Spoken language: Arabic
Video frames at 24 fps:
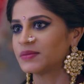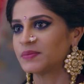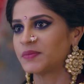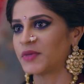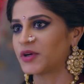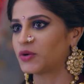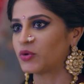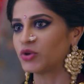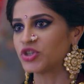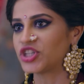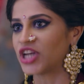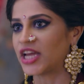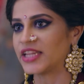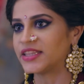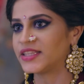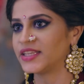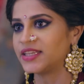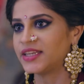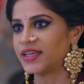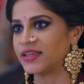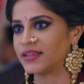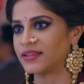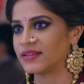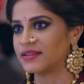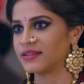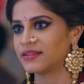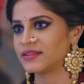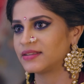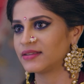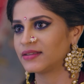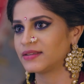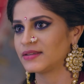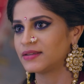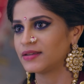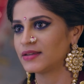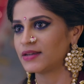بس هي مالها دريانه
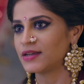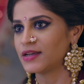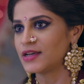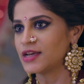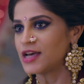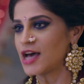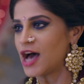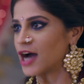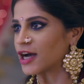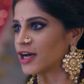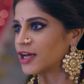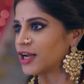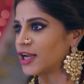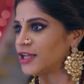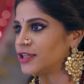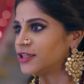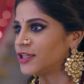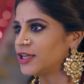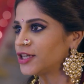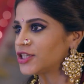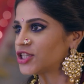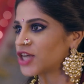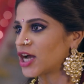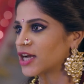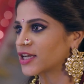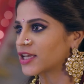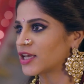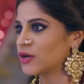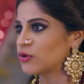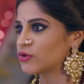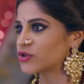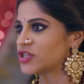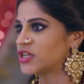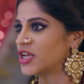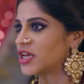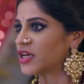انها اذا عملت اي
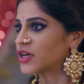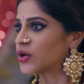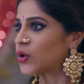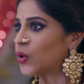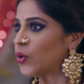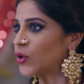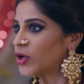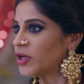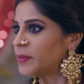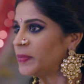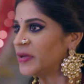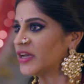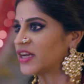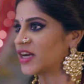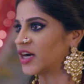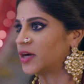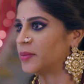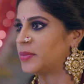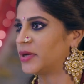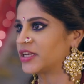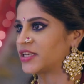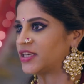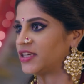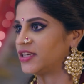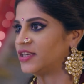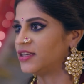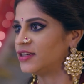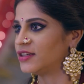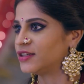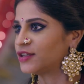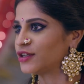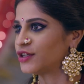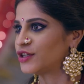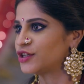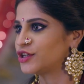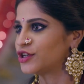حركه جوات العرس هلا
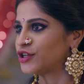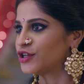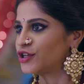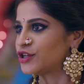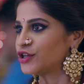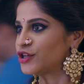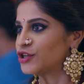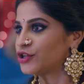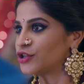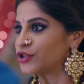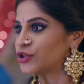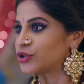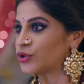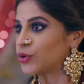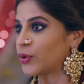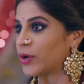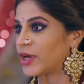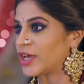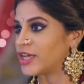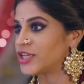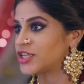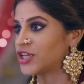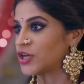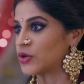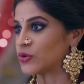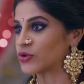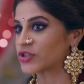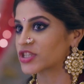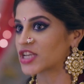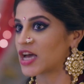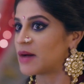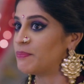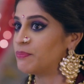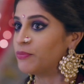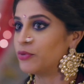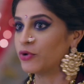وقتها
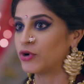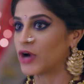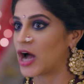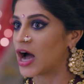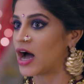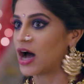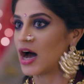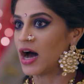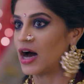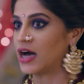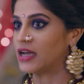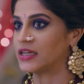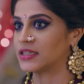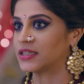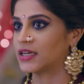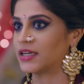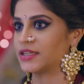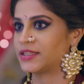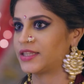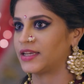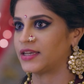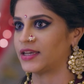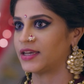اي جي بده يقلعها على